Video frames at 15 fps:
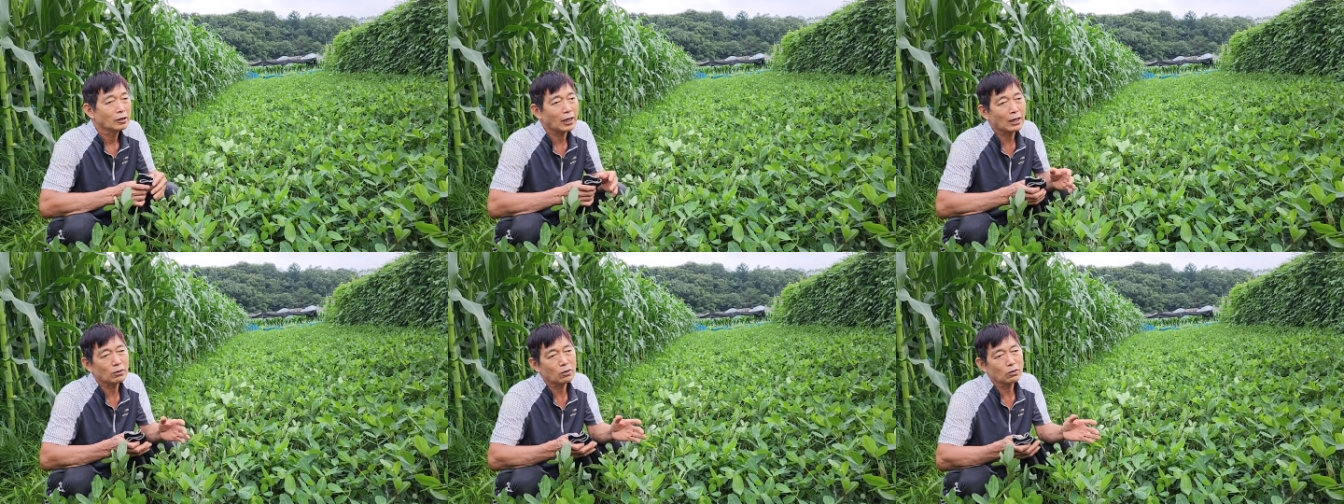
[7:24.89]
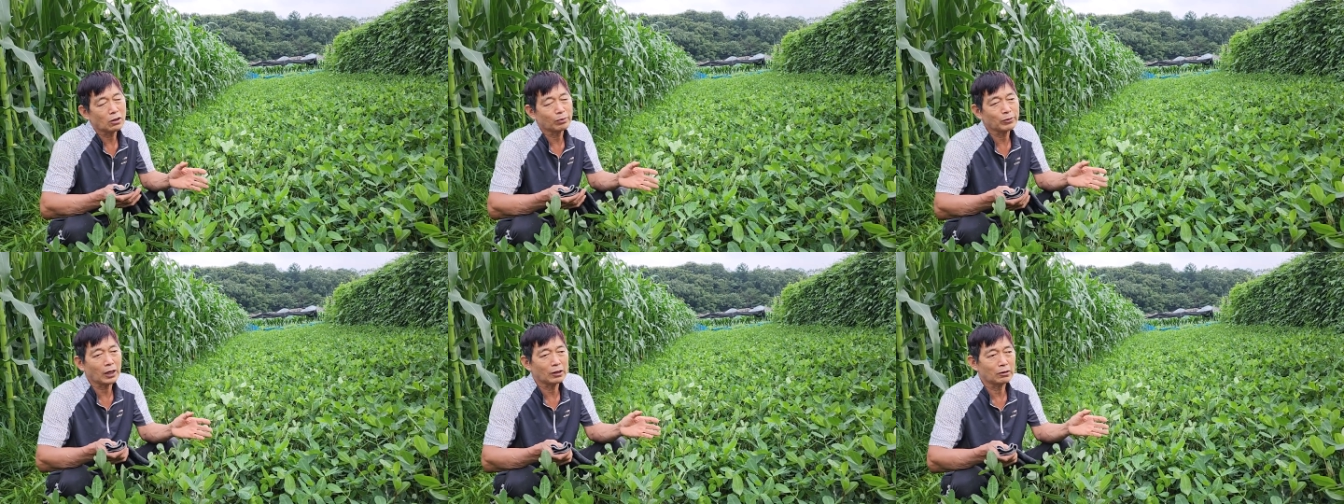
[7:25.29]
땅콩
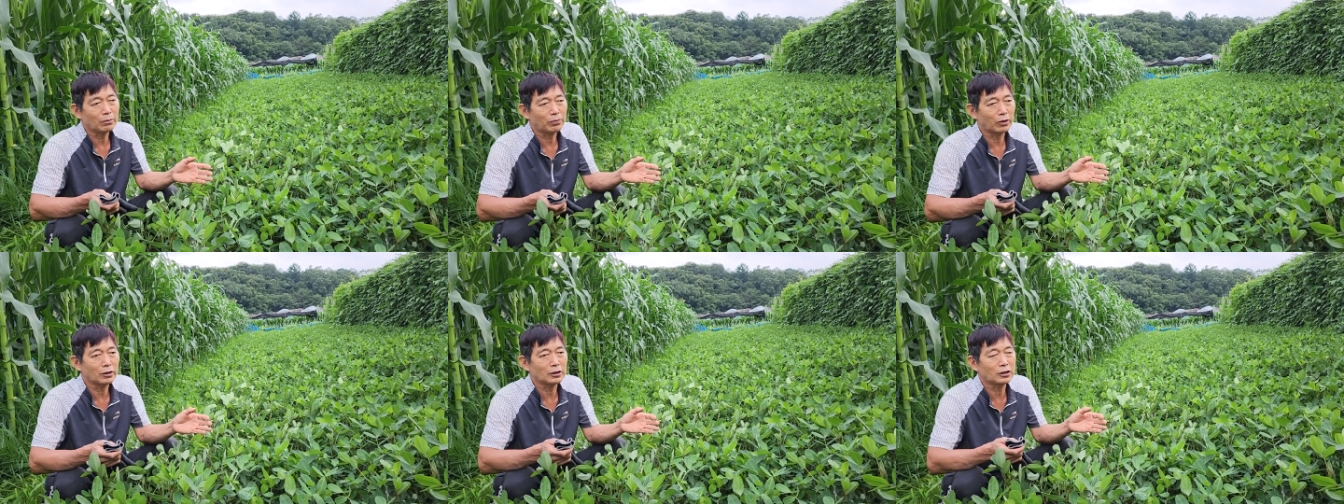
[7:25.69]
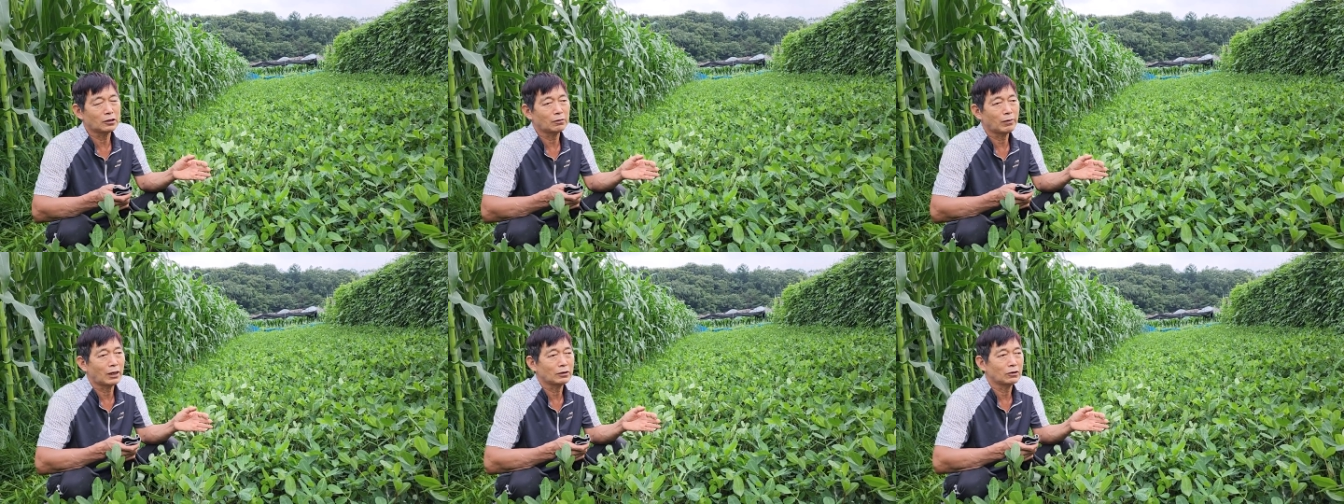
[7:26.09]
껍데기는
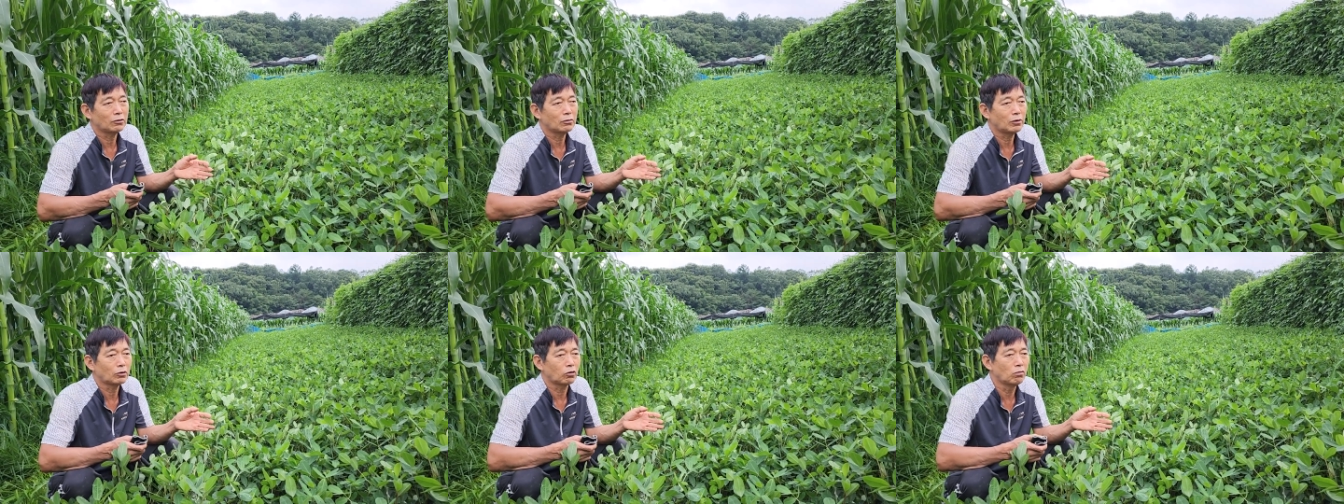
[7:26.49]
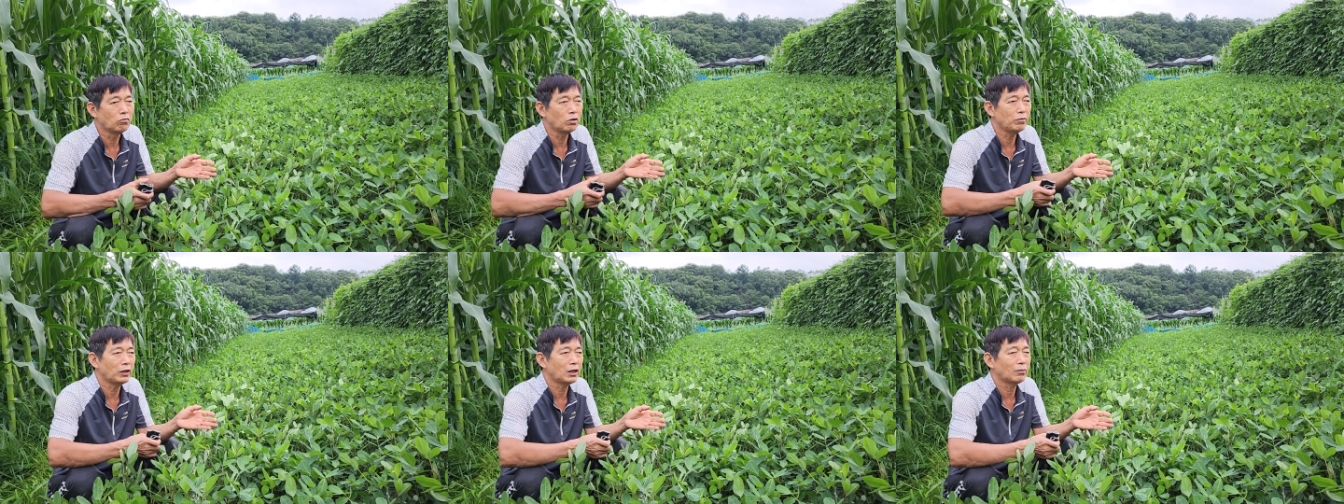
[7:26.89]
버리시지 마시고 뭐
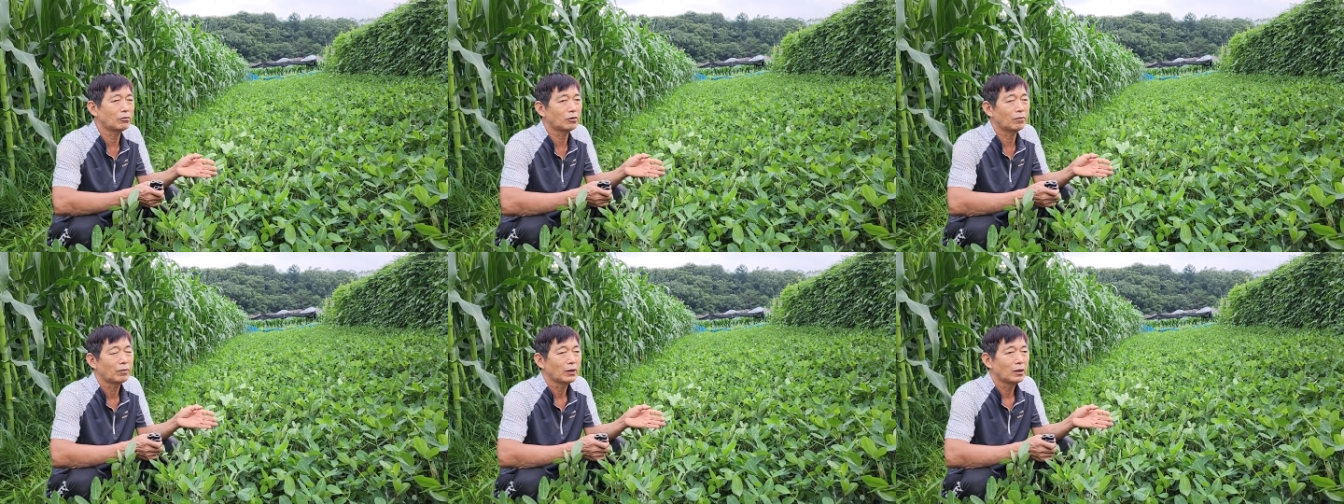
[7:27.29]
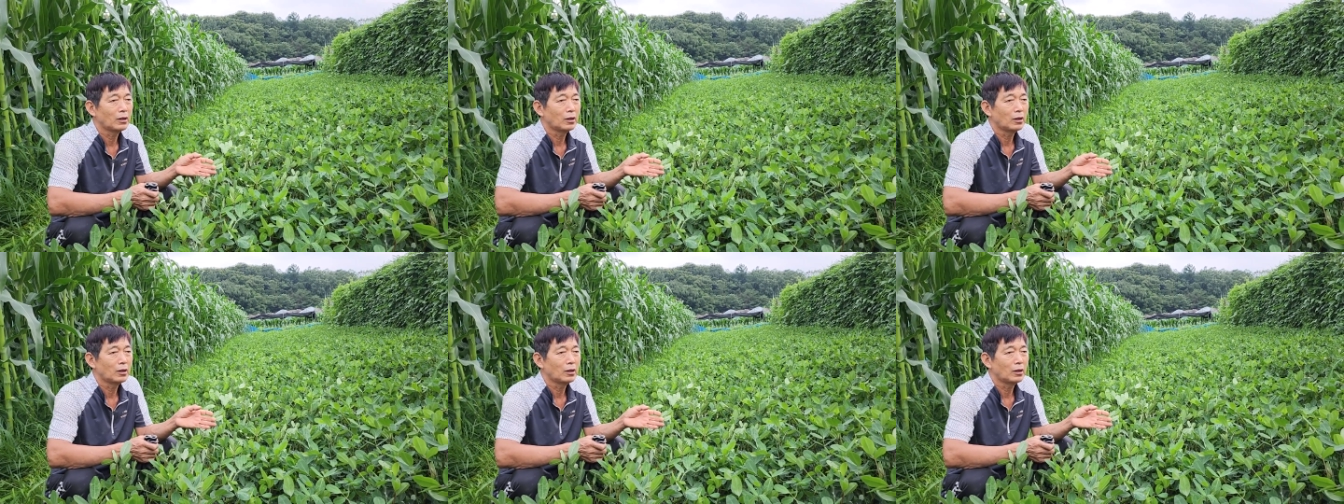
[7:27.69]
동물 먹이면